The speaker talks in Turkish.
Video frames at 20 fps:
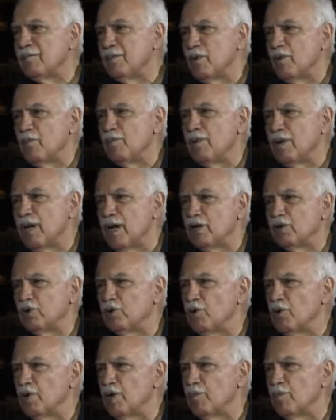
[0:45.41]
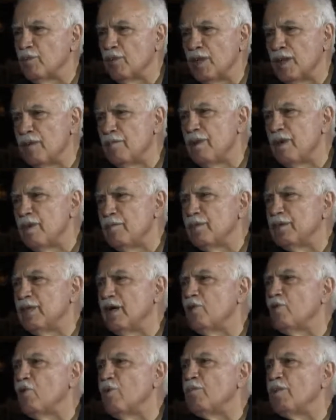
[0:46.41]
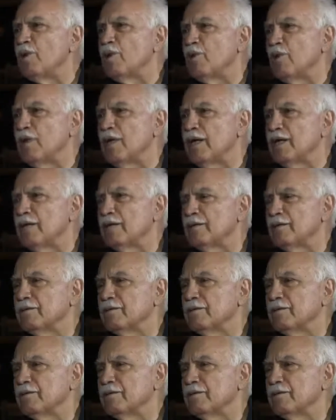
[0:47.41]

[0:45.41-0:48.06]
Bir operasyon yapıyorlar. MHP'den koparıyorlar.